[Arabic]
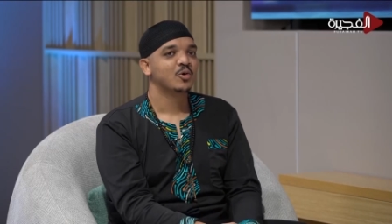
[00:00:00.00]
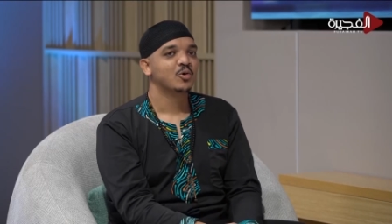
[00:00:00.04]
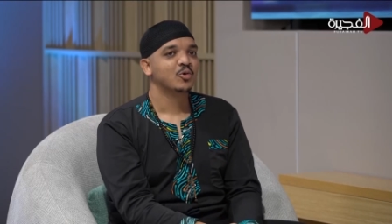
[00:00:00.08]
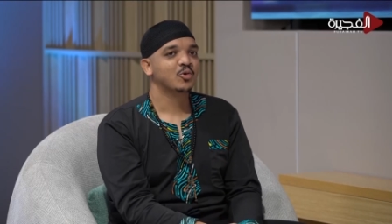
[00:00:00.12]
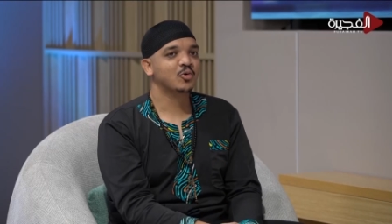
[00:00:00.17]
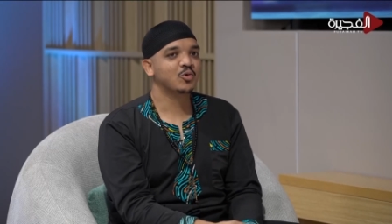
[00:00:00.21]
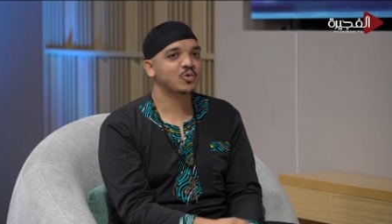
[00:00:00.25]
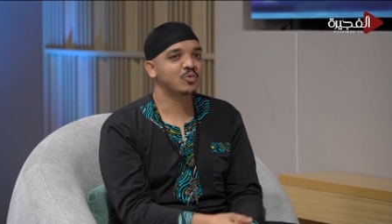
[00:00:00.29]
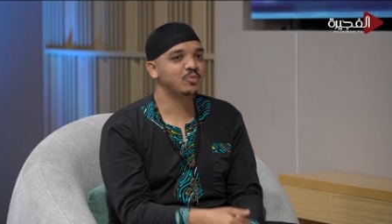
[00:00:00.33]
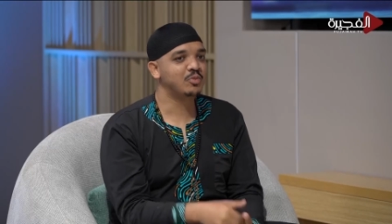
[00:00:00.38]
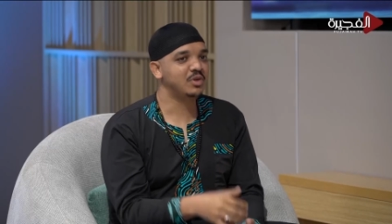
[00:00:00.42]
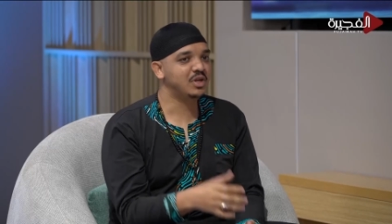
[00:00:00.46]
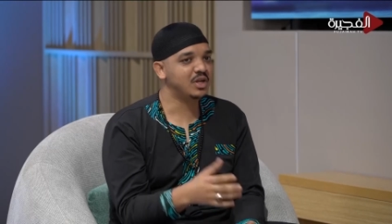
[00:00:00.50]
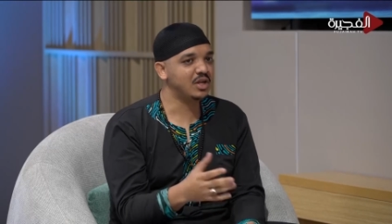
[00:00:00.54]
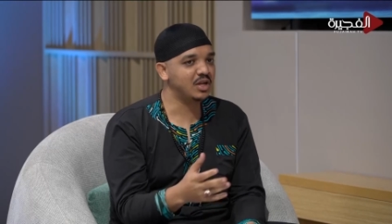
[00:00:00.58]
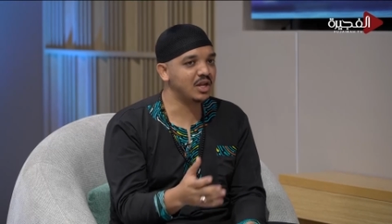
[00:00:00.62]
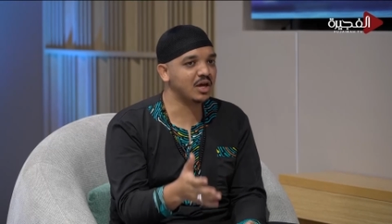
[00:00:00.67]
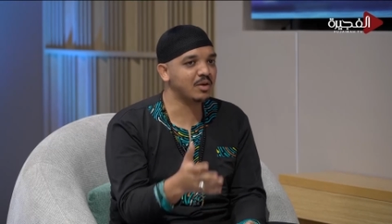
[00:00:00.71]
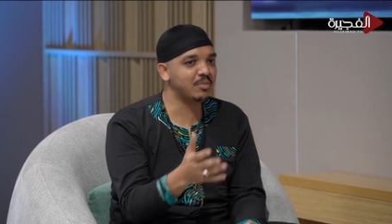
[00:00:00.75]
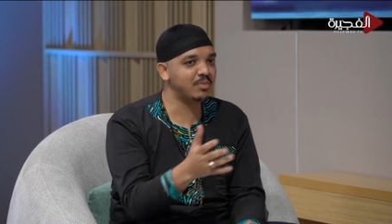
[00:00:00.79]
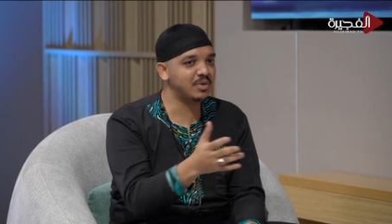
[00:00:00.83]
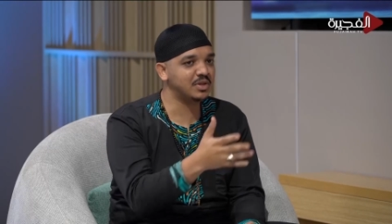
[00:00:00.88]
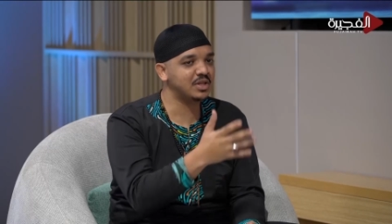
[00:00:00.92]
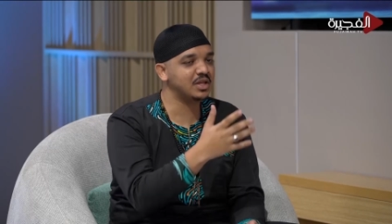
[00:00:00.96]
ومن
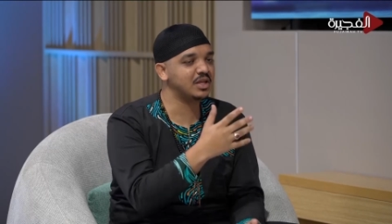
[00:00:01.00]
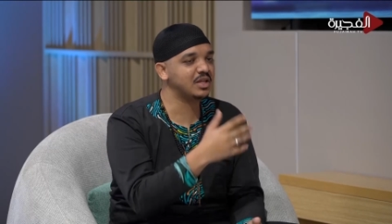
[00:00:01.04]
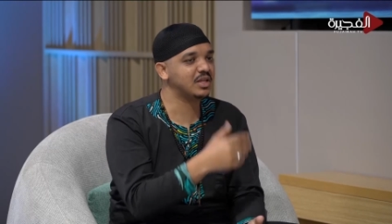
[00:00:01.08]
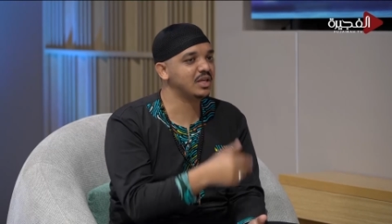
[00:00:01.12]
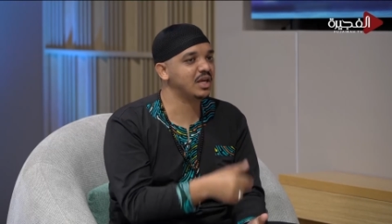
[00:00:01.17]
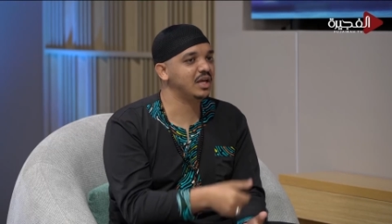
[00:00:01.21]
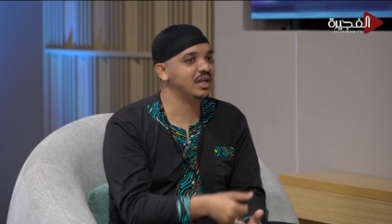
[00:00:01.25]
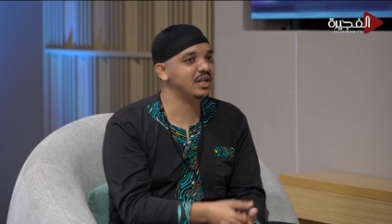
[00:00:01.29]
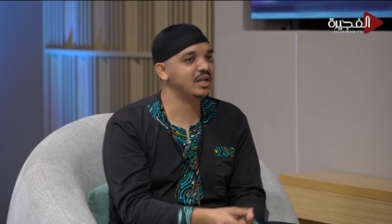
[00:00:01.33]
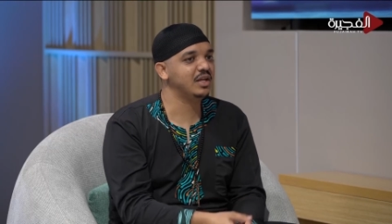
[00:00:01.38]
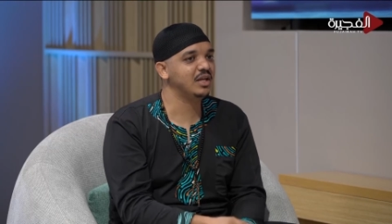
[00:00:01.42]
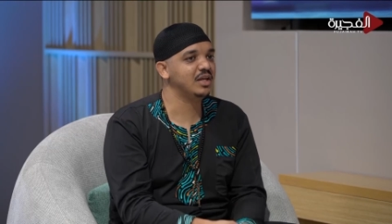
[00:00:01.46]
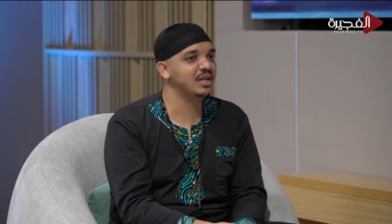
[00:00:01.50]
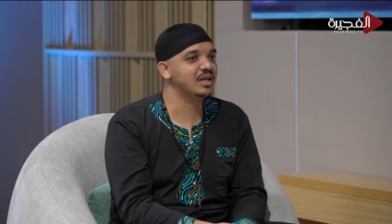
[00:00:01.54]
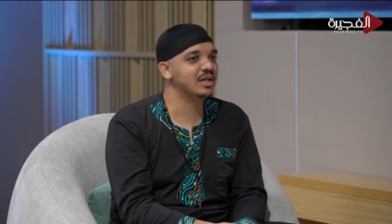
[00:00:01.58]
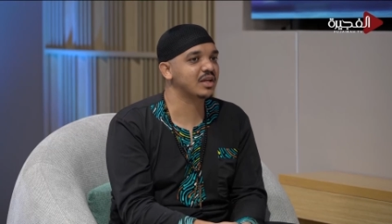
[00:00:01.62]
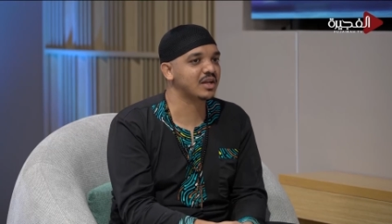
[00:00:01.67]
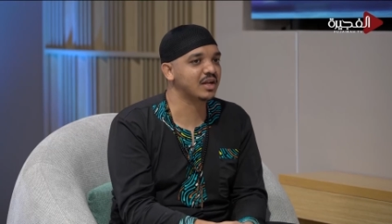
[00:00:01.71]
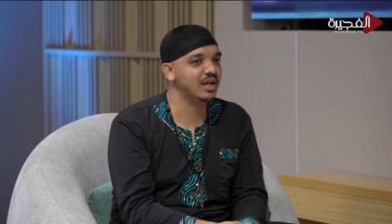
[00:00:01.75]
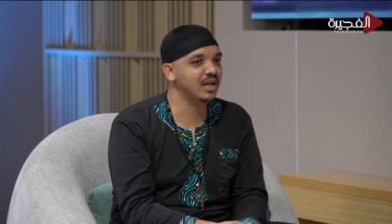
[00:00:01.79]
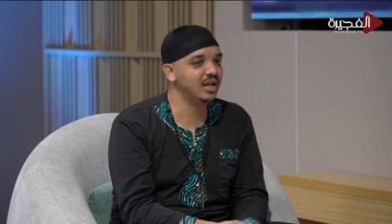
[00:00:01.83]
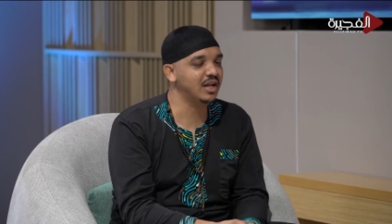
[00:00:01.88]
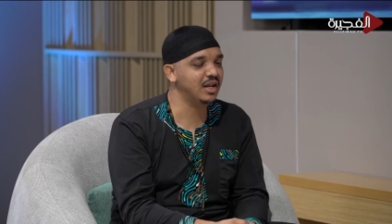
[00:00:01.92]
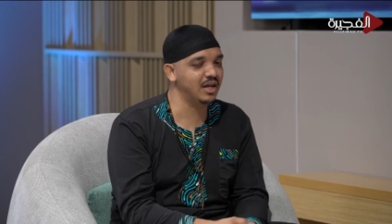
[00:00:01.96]
هناك بديت يعني
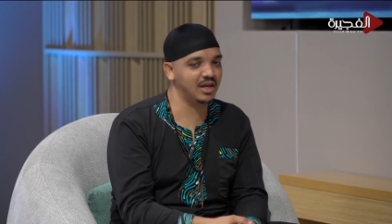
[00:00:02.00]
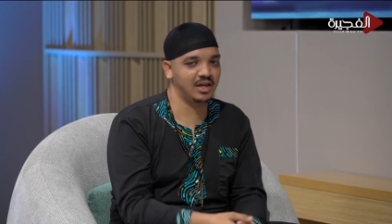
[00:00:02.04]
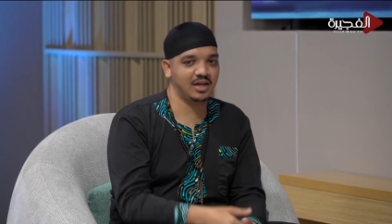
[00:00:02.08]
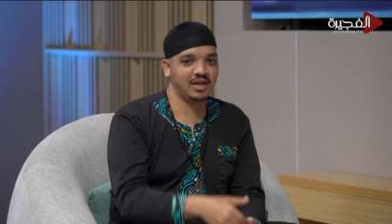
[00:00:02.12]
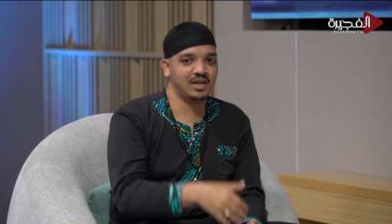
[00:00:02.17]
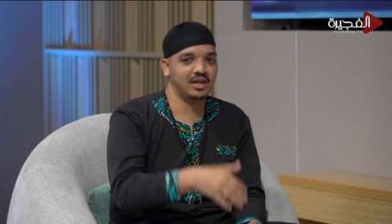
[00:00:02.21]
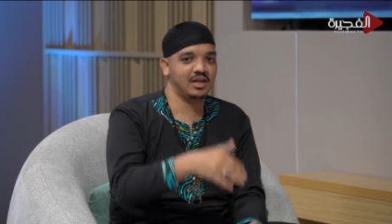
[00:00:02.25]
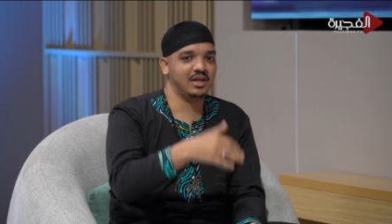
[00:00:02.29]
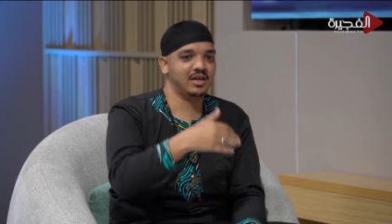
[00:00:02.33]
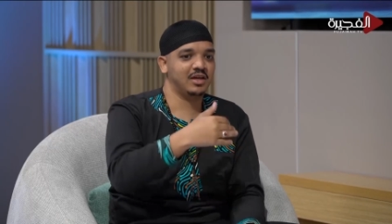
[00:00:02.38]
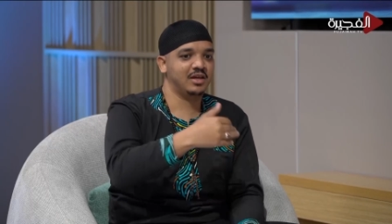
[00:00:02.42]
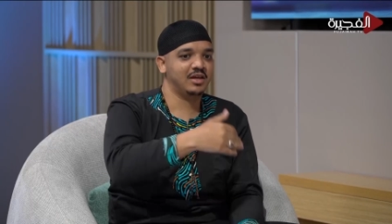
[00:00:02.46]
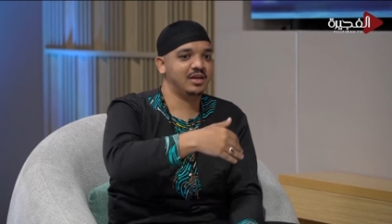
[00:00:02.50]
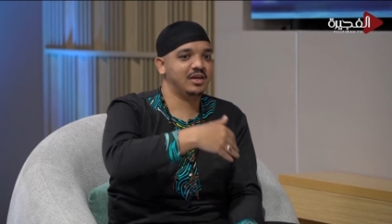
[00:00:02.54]
الرحله